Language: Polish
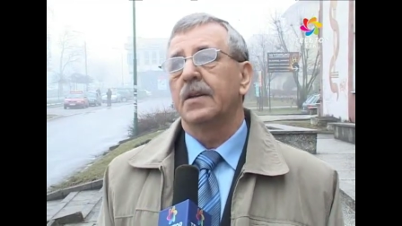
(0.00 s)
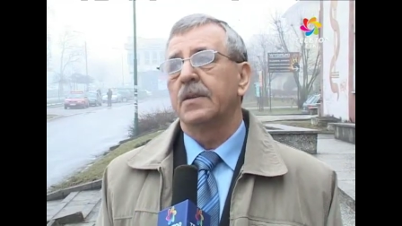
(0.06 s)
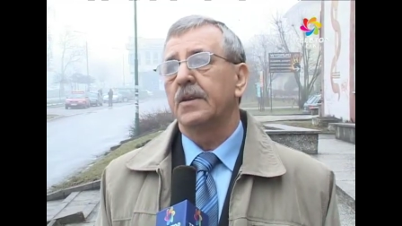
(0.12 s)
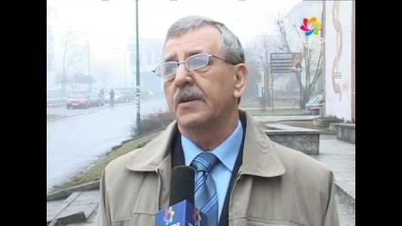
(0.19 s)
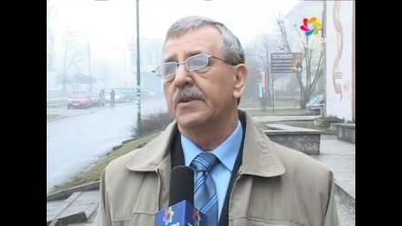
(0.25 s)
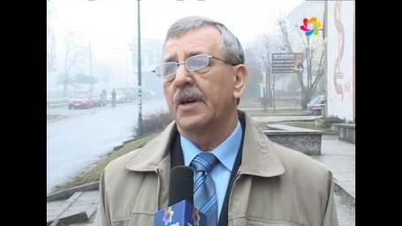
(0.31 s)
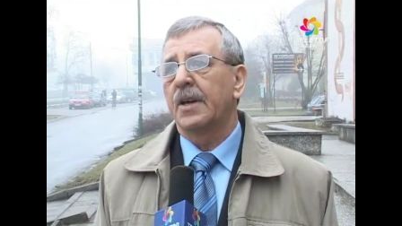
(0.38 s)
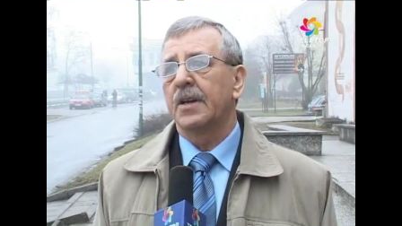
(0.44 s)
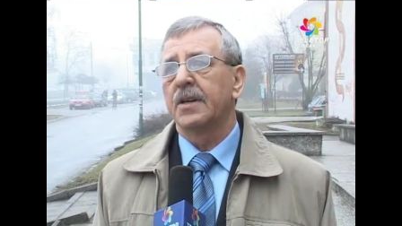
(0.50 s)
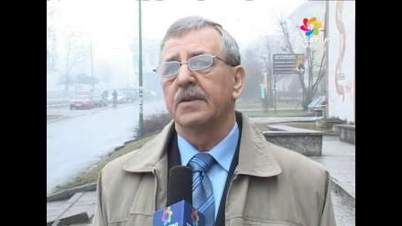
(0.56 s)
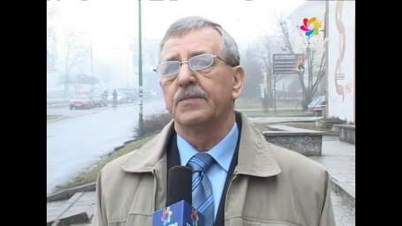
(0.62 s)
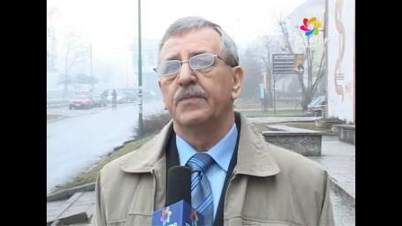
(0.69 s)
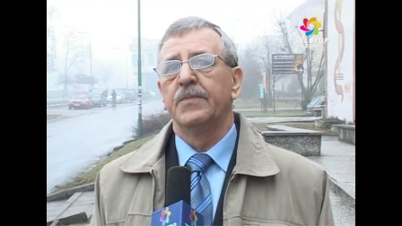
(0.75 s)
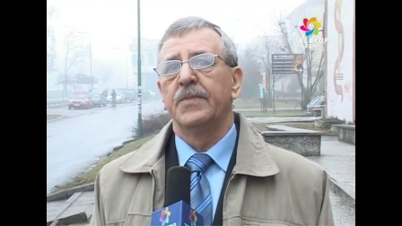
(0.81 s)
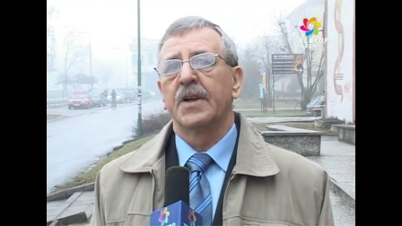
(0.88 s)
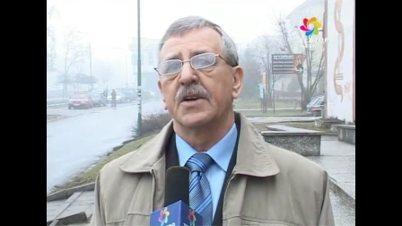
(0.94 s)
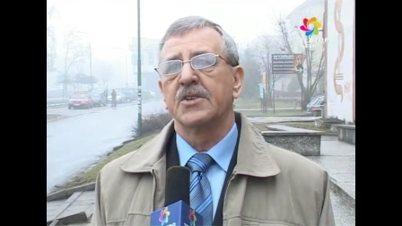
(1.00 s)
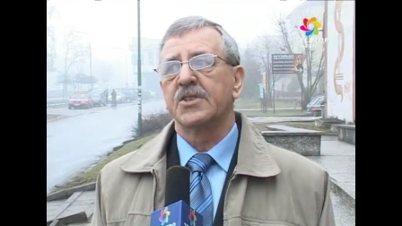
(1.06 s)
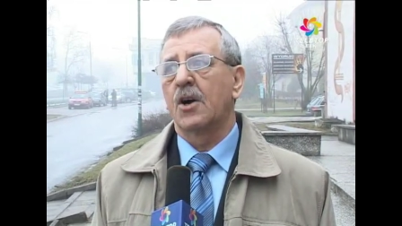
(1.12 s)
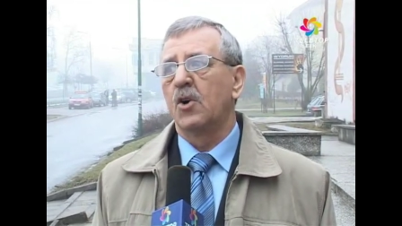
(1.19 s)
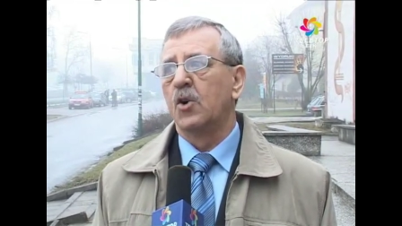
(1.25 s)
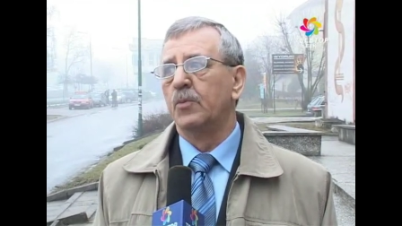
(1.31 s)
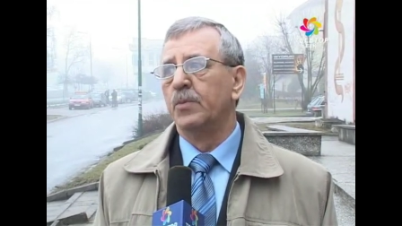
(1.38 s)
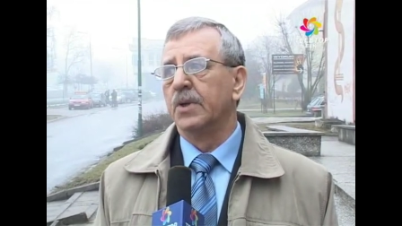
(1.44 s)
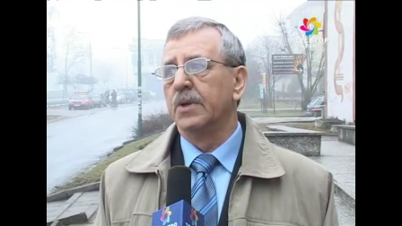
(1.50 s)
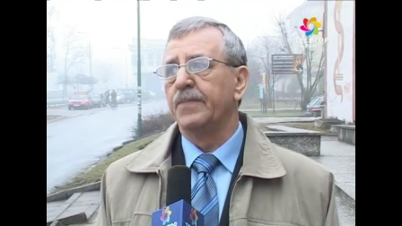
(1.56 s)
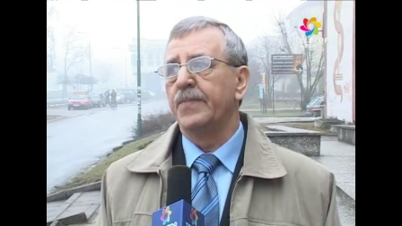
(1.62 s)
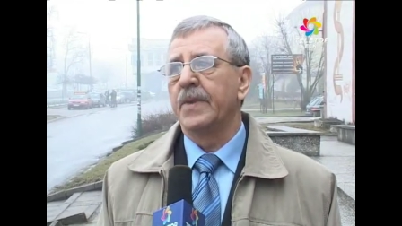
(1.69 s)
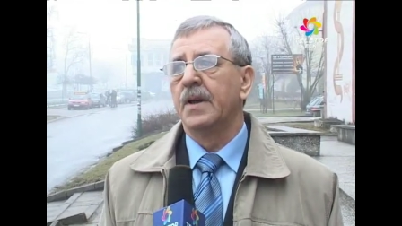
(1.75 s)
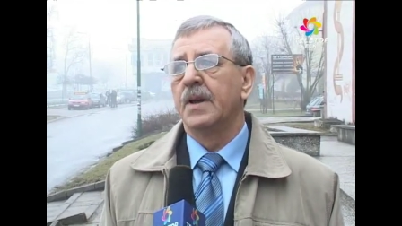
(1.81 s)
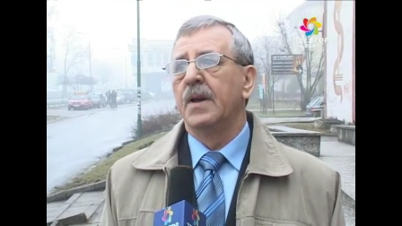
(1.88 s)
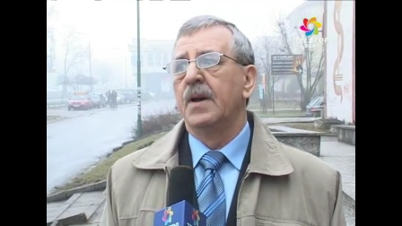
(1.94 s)
No dalej należałoby
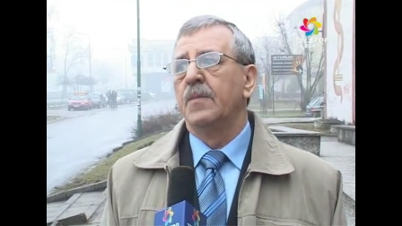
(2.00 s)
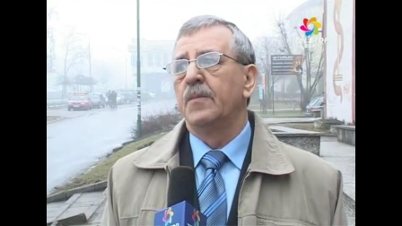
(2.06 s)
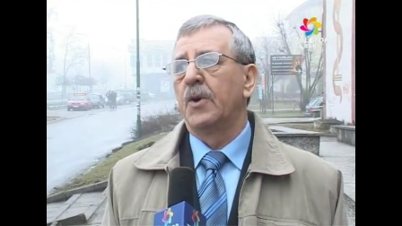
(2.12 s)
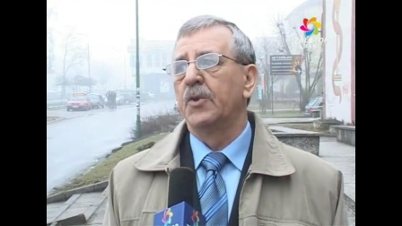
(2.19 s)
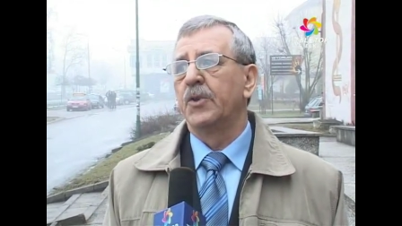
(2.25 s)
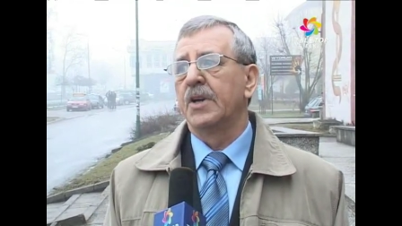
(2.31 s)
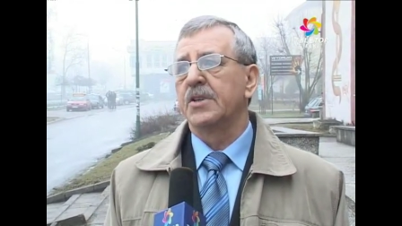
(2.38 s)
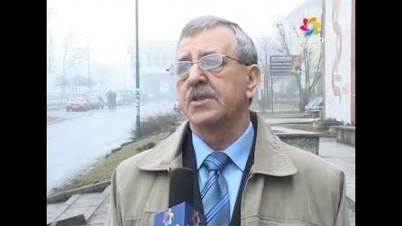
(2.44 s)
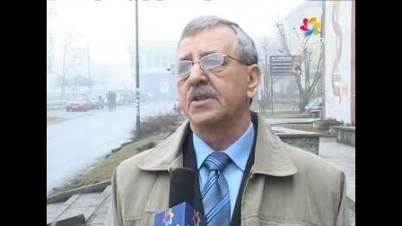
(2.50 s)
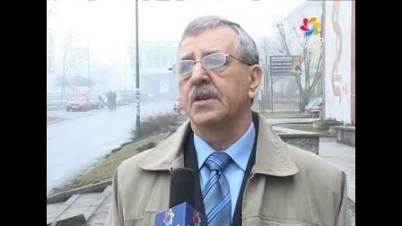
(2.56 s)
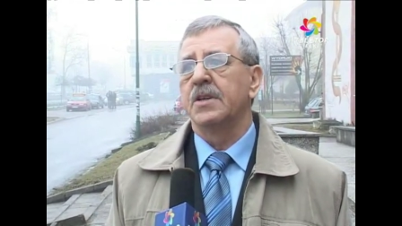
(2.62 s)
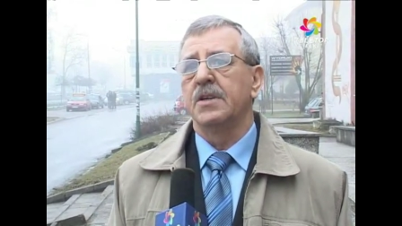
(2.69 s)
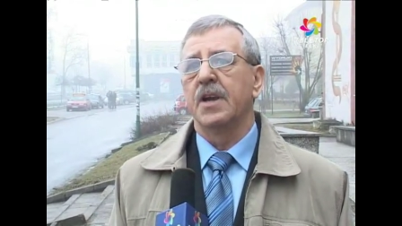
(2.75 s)
podać